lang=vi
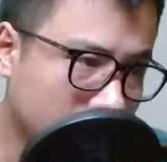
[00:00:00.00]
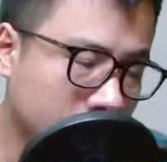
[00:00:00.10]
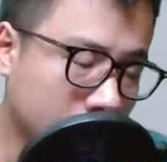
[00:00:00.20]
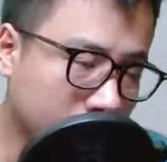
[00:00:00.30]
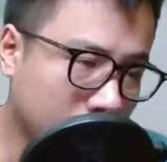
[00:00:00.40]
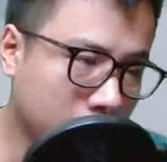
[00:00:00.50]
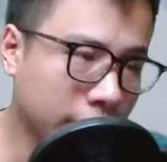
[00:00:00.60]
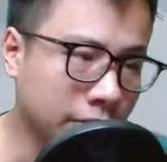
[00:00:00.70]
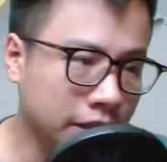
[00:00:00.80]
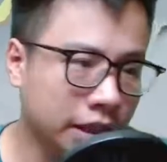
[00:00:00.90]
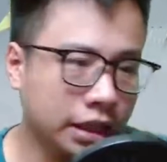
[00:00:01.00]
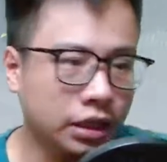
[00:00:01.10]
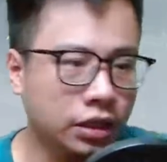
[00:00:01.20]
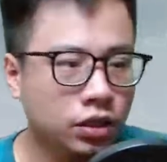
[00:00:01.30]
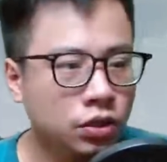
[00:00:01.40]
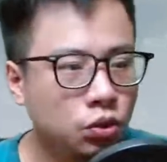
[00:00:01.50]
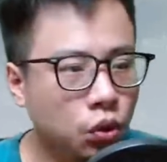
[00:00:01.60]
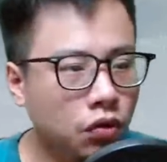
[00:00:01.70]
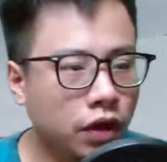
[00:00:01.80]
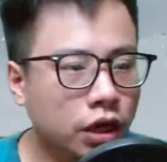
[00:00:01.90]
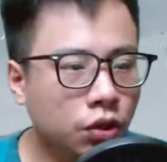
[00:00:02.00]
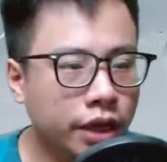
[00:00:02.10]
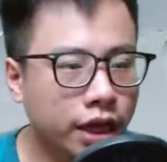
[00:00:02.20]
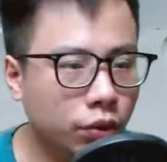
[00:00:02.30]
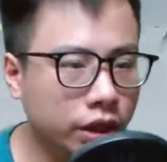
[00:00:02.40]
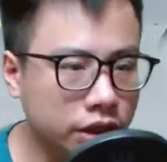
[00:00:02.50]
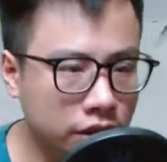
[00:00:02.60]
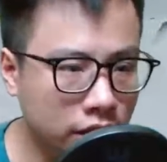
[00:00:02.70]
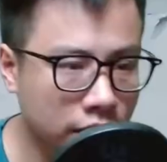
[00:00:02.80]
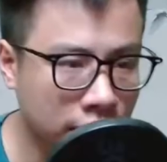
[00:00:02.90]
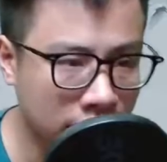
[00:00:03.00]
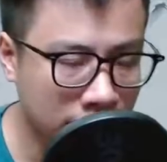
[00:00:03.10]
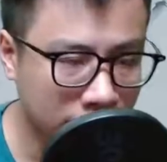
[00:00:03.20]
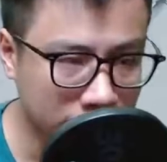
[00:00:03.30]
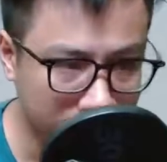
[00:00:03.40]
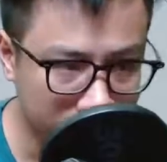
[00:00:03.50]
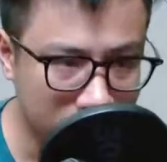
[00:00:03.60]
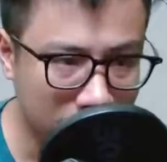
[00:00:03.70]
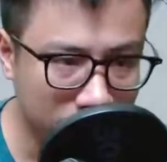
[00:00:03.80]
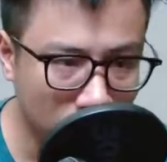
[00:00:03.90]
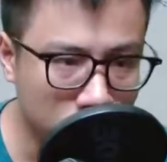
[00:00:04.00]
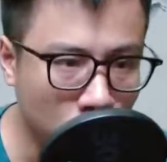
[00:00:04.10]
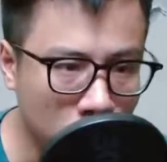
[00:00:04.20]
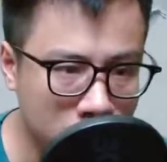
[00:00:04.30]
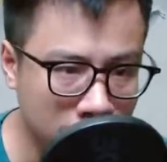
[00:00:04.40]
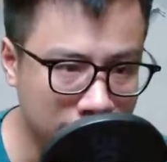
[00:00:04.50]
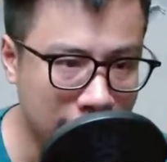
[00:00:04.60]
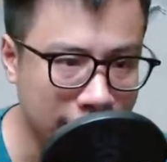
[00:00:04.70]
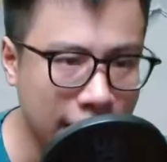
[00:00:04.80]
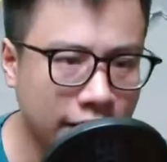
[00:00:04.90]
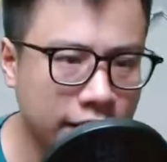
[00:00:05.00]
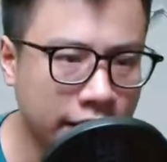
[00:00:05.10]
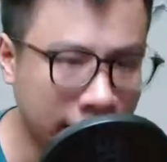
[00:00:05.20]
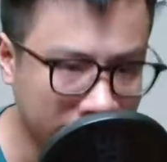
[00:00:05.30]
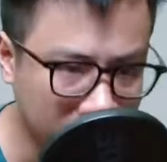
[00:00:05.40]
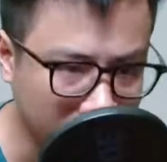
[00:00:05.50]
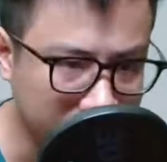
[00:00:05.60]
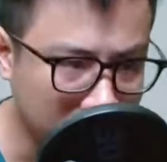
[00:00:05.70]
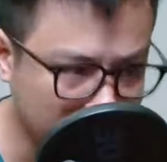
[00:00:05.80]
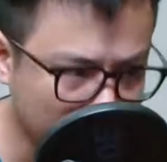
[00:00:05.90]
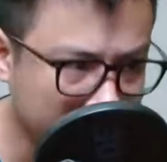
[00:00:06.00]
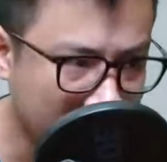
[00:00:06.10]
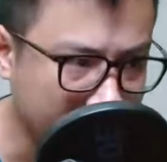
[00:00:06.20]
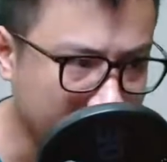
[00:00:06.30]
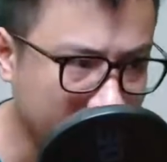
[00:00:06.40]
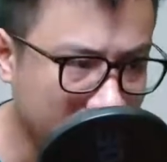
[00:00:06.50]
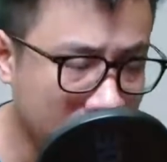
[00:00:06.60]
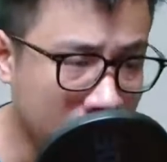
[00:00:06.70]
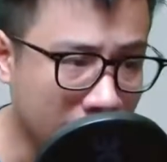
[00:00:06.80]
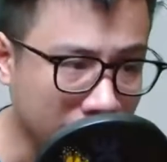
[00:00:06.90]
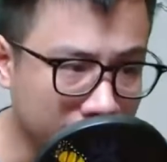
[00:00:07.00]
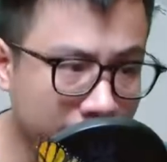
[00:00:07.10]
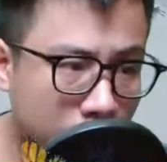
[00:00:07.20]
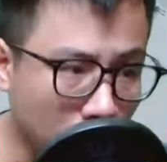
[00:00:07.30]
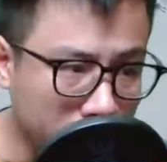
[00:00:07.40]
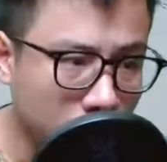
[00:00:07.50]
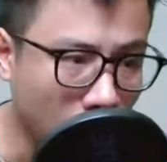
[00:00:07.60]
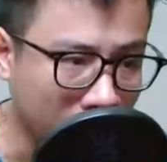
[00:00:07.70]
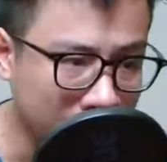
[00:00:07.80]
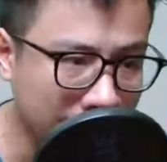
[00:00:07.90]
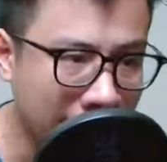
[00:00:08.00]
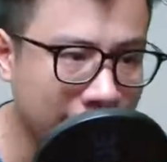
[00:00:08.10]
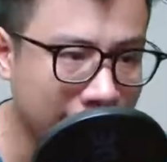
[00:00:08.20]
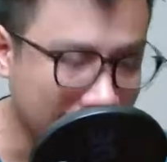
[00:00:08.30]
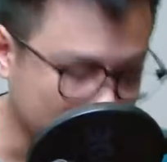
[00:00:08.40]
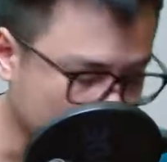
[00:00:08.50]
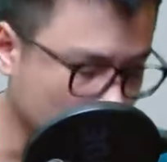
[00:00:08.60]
Lâm Động mỉm cười, thu về lôi đế quyền trượng, nhìn sang vô số cường giả đang nhìn hắn với ánh mắt phức tạp. Hắn biết mục đích của hắn đã đạt được